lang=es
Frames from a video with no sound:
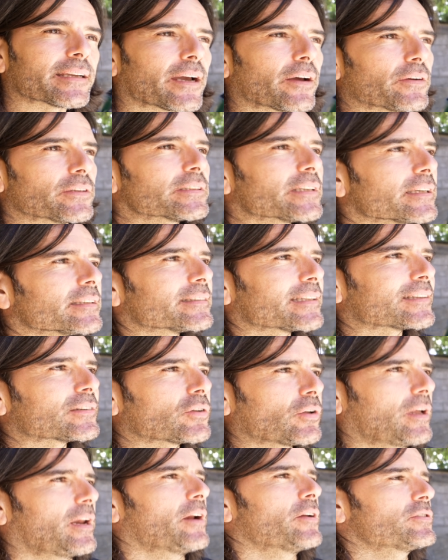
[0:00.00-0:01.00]
Claro, es que está
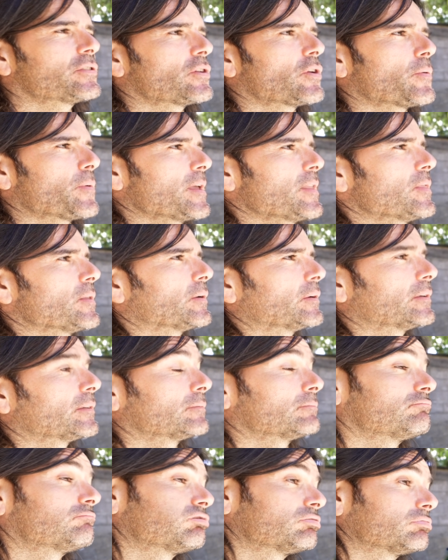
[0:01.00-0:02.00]
toda la noche lloviendo.
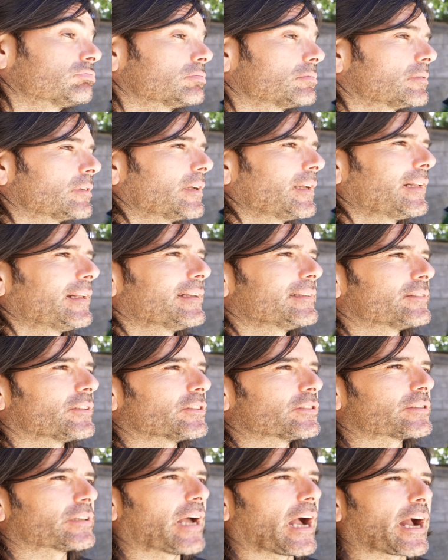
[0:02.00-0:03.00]

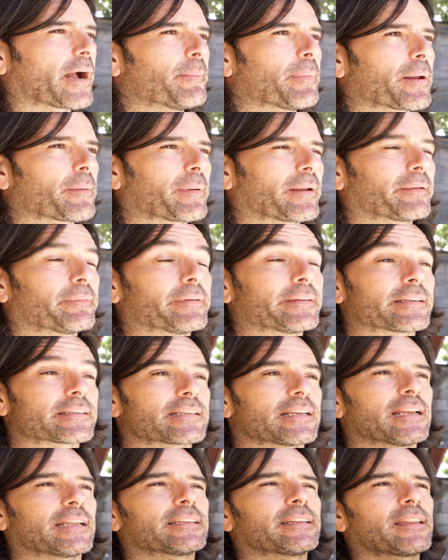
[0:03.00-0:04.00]
Entonces, acampar, para
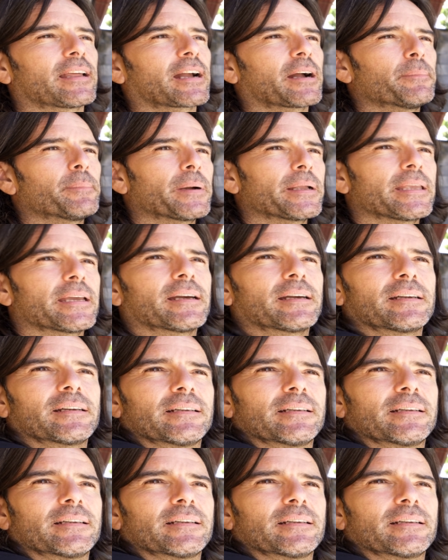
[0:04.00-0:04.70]
meterse en la tienda de campaña.